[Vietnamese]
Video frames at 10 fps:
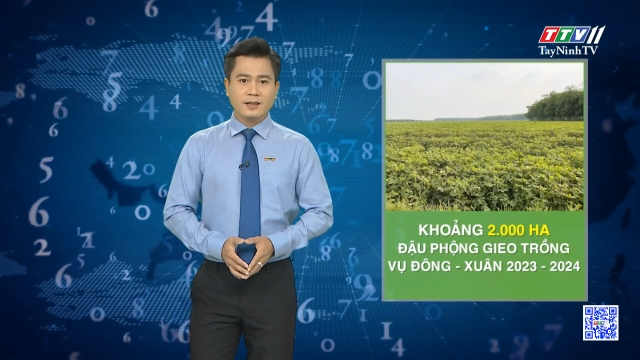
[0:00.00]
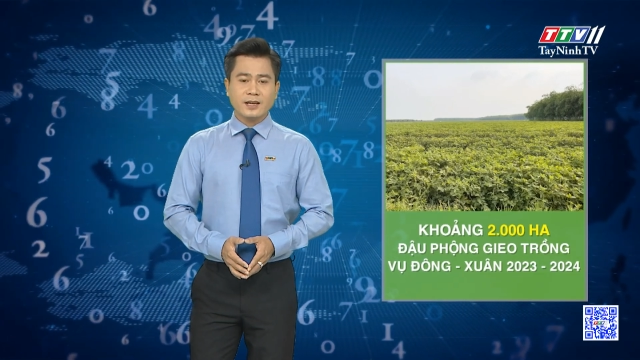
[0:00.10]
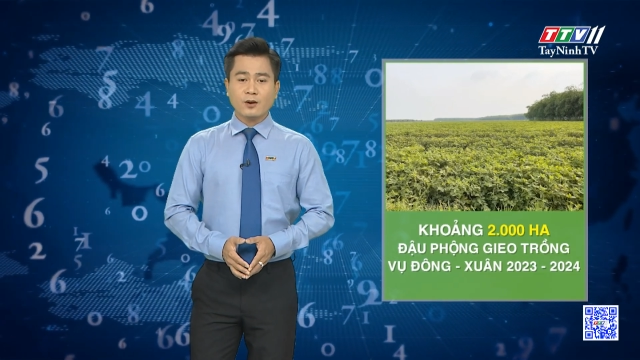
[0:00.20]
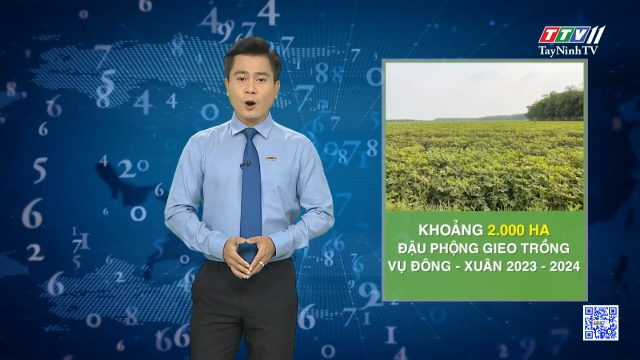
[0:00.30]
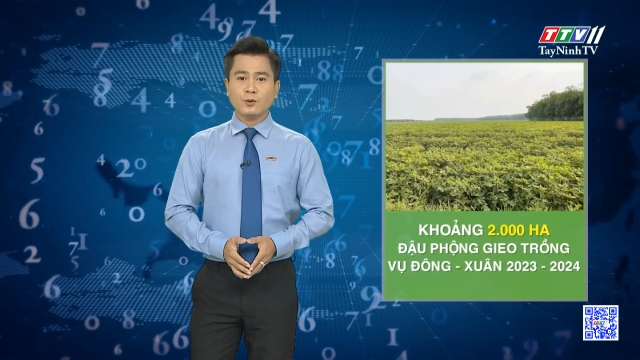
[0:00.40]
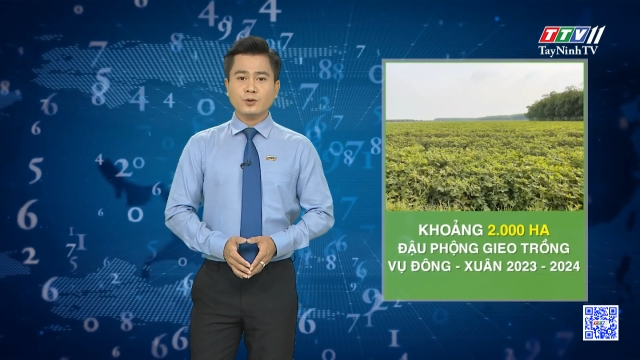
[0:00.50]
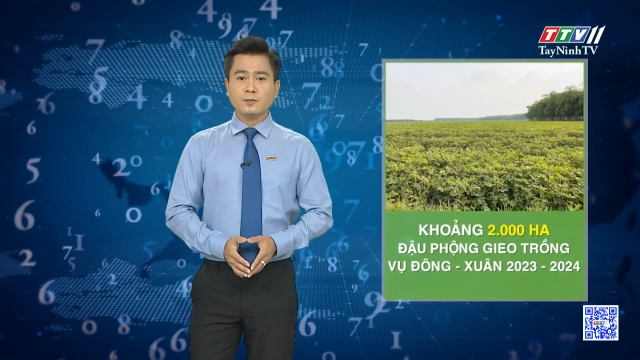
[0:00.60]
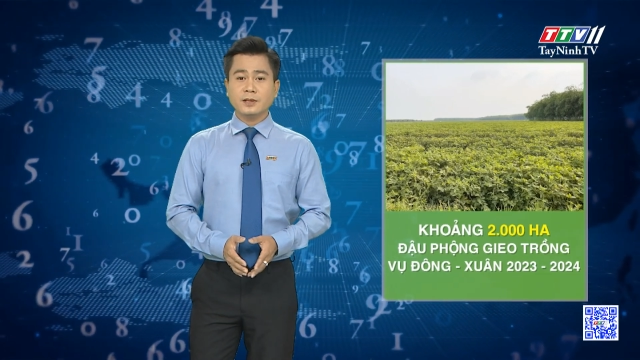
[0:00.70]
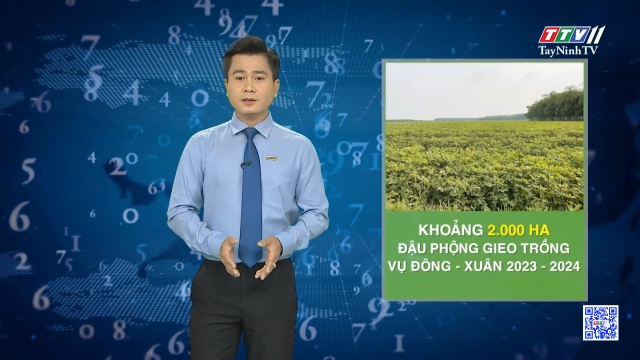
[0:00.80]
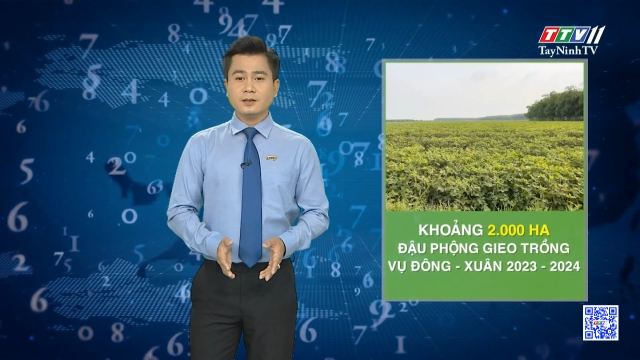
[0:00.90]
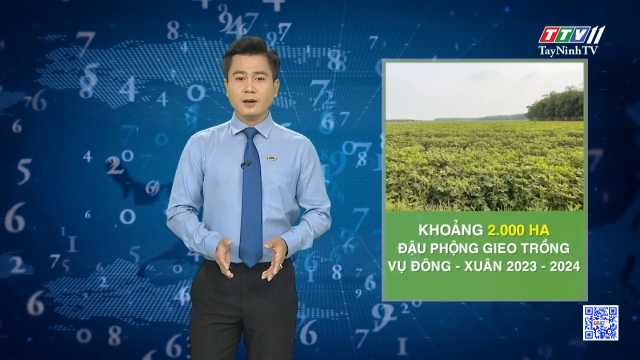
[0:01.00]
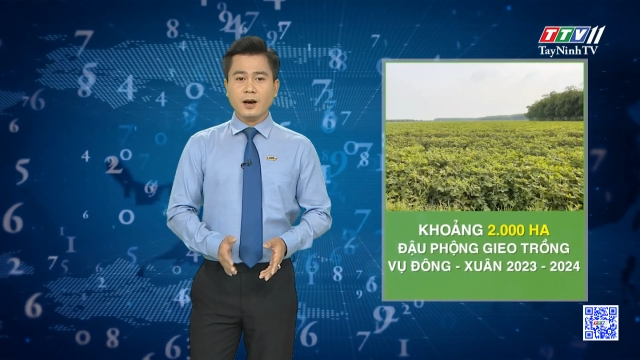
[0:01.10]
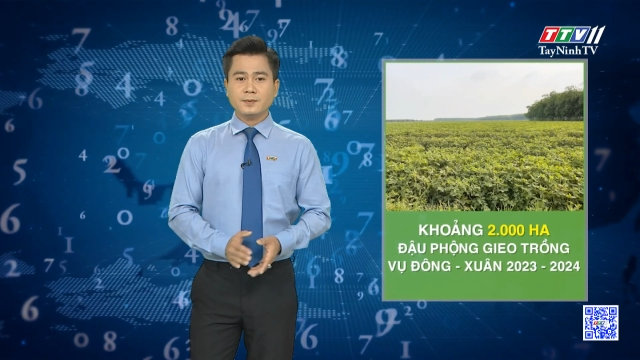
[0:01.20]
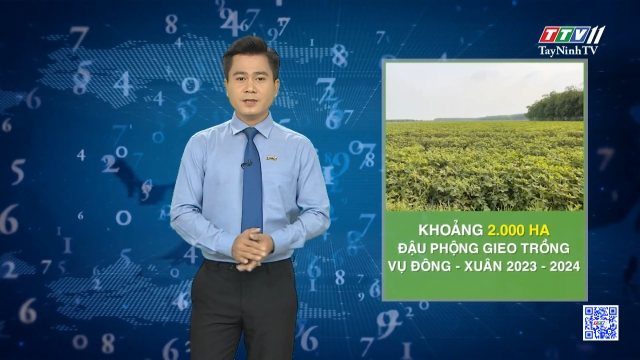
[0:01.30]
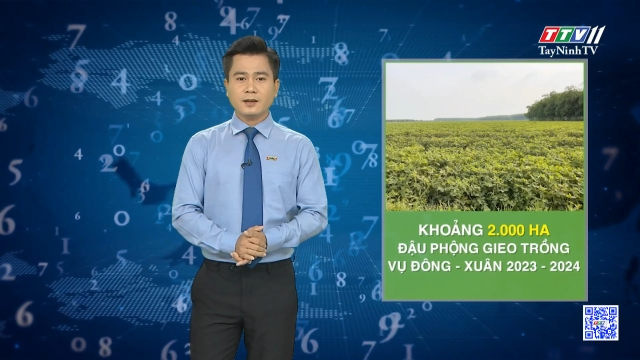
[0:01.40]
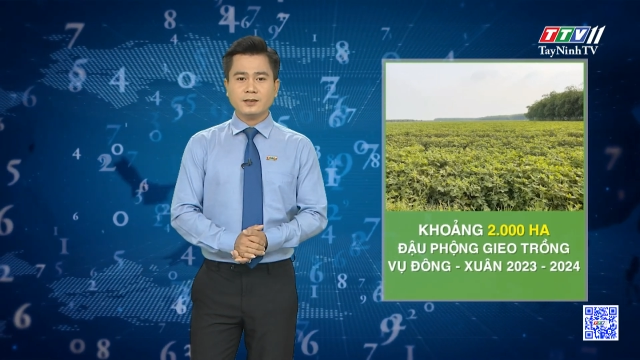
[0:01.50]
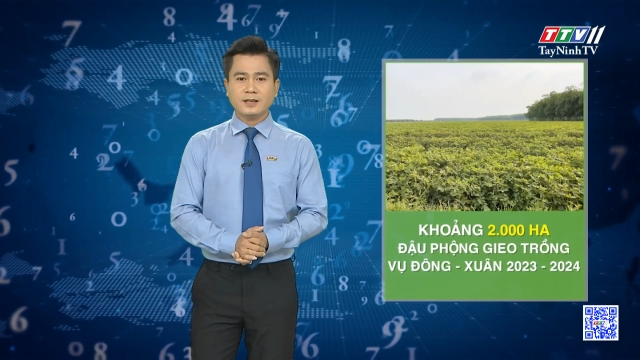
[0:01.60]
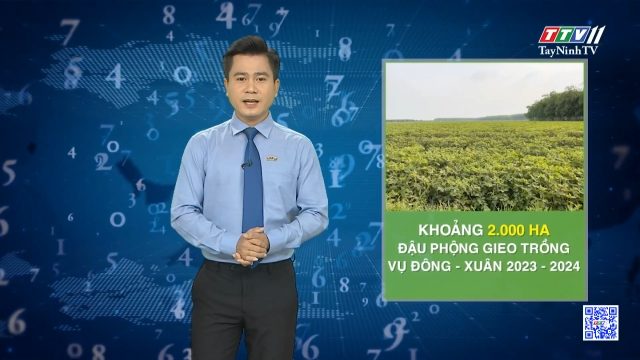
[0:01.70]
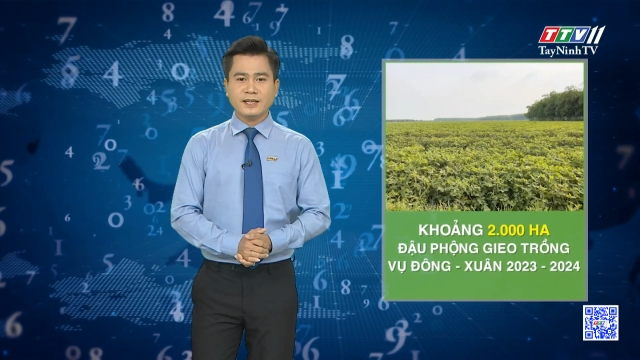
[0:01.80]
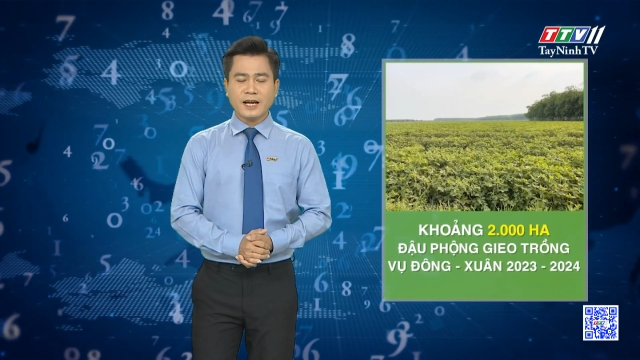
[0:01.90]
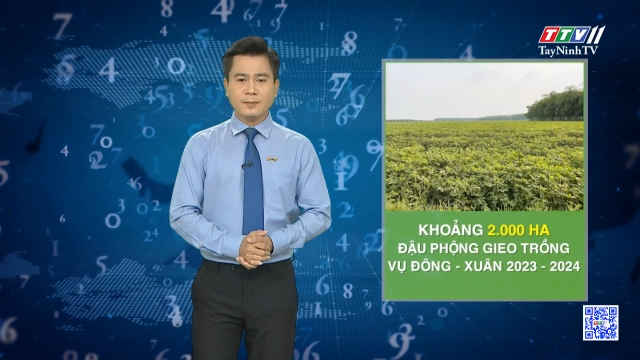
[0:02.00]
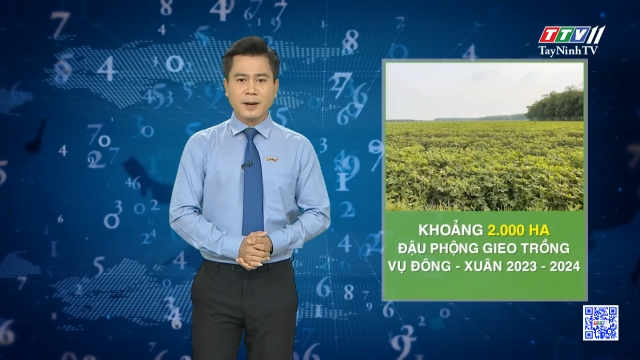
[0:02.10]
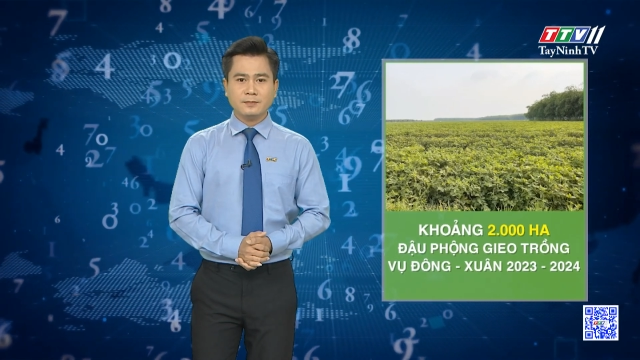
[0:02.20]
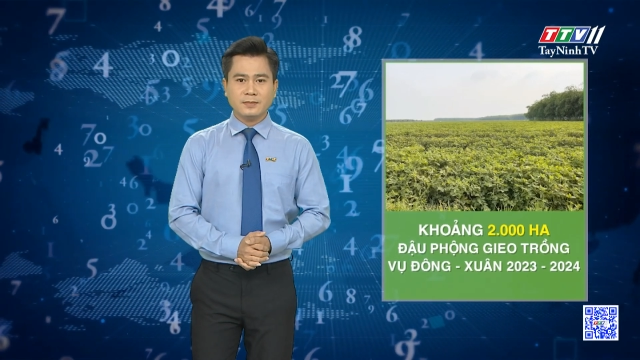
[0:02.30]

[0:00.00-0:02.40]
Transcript: Nhiệt độ trung bình thích hợp cho thời kỳ nảy mầm